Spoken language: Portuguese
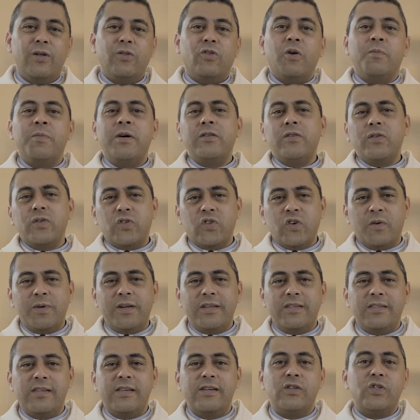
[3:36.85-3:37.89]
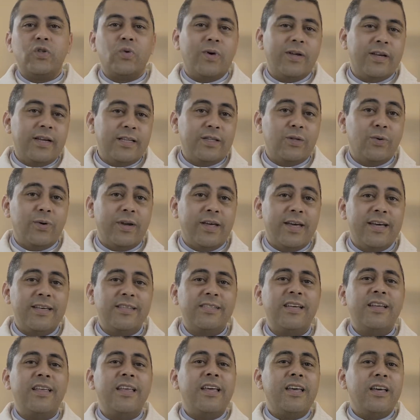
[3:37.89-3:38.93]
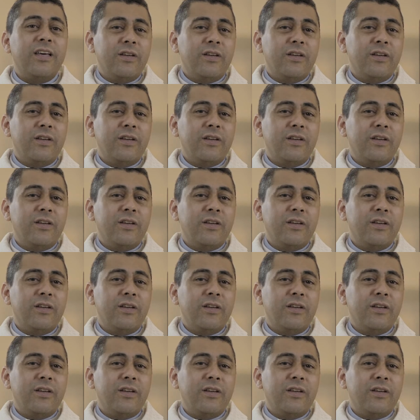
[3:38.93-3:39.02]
tomando sobre si sua natureza